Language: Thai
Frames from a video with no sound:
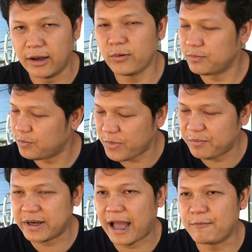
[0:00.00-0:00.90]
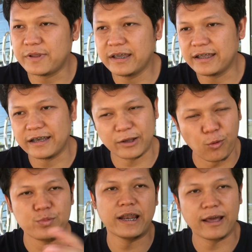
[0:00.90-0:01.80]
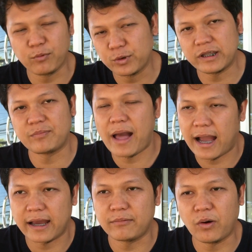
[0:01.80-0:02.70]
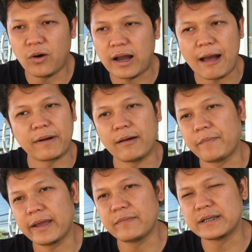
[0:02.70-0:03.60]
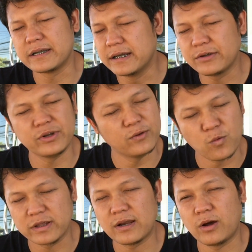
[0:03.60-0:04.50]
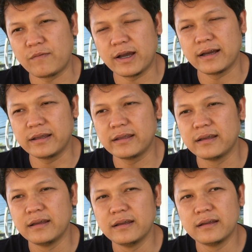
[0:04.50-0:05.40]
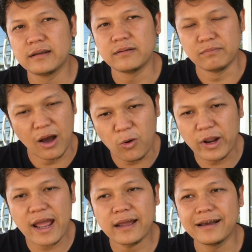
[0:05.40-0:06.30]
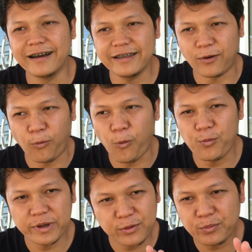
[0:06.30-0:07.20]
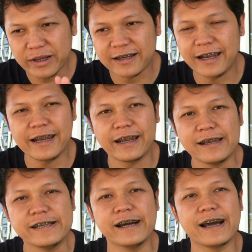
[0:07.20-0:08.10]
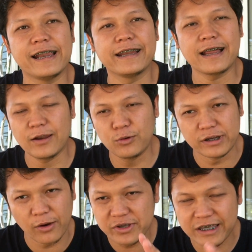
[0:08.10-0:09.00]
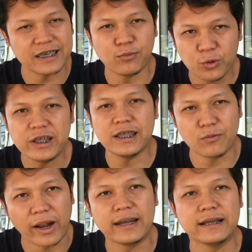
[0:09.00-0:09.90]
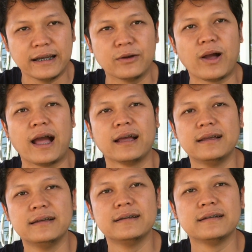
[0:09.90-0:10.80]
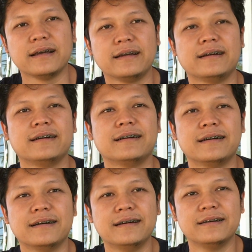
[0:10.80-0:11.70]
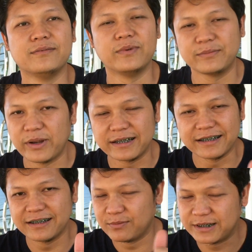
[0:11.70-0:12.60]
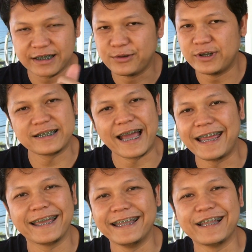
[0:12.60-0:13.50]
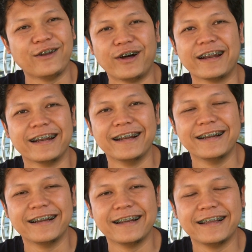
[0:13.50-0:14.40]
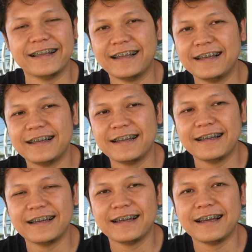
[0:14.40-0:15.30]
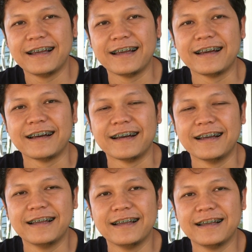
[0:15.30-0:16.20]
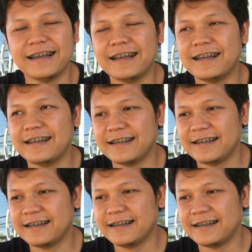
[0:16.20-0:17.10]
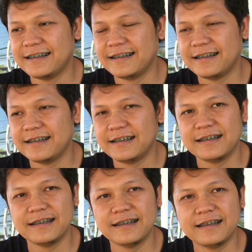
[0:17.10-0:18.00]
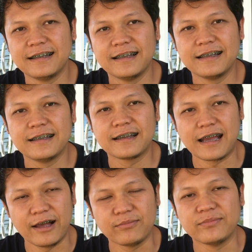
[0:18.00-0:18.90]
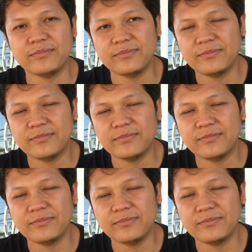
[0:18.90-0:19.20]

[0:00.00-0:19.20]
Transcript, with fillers: เหลือมันเป็นคำที่ในกลุ่มนี่แหละพูดติดปากกันพอขับขับไป มันจะนึกอยู่ในหัวตลอดว่าเฮ้ยเบานะเฮ้ยโค้งไม่ต้องไปเล่นเยอะอะไรนะเราเหลือไวิขี่พรุ่งนี้อีกวันหนึ่งดีกว่าเออดีมันมันมันจะอยู่ในใจอย่างนี้ตลอดเป็นคติที่ดีไว้เตือนใจครับสำหรับพี่แนะนำน้องอะนะครับครับ